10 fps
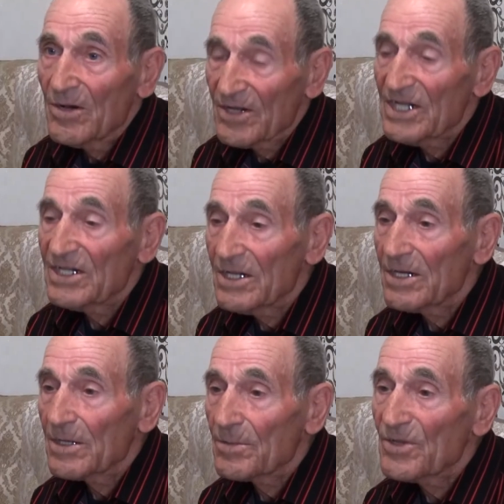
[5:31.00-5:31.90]
Gelden
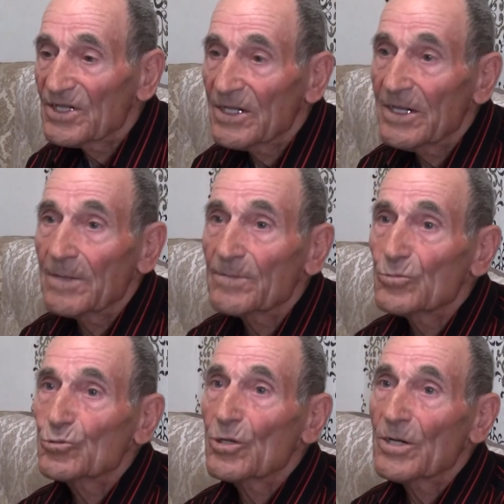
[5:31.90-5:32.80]
Ahmet'e
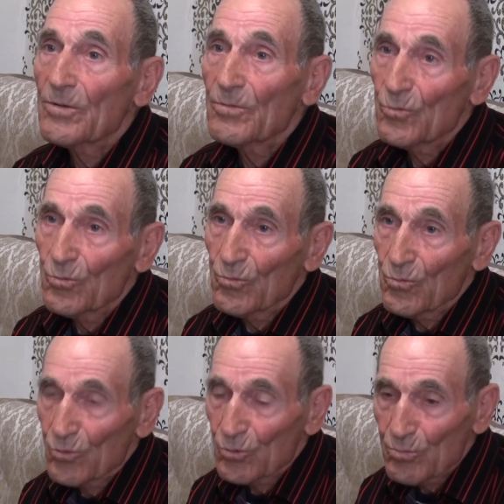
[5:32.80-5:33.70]
yaptım sonra
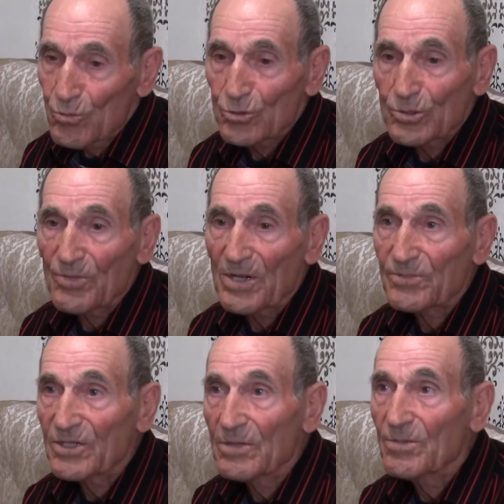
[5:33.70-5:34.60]
onu bozdum
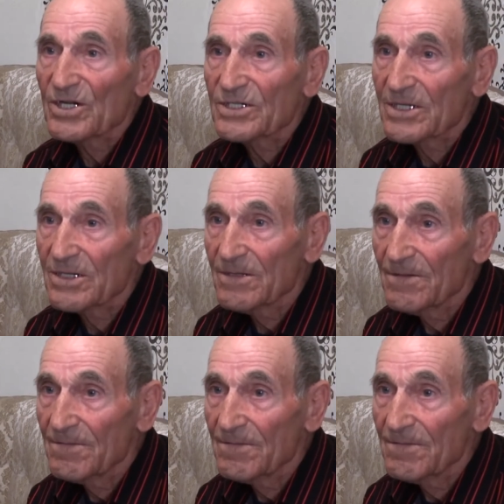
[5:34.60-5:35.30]
yaptık başka.